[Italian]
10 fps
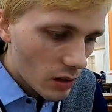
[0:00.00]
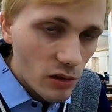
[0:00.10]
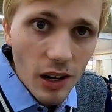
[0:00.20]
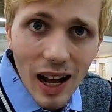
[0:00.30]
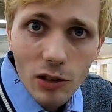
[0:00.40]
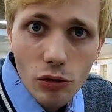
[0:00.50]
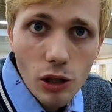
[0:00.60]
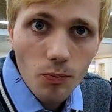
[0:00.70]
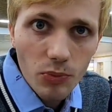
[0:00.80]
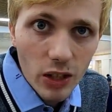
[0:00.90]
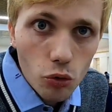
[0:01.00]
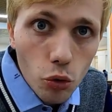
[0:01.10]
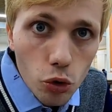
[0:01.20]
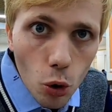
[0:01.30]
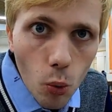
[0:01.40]
tra l'altro è
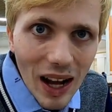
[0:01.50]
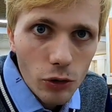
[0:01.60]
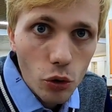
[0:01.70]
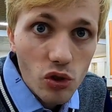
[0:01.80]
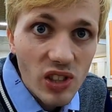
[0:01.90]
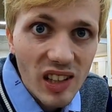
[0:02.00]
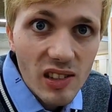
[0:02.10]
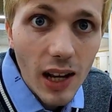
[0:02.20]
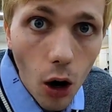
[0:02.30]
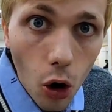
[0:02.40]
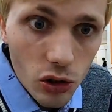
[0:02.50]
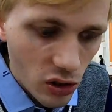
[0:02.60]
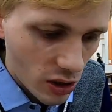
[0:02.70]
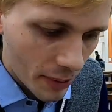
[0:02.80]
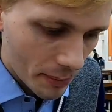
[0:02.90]
tutto quanto senza
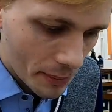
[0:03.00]
ossa.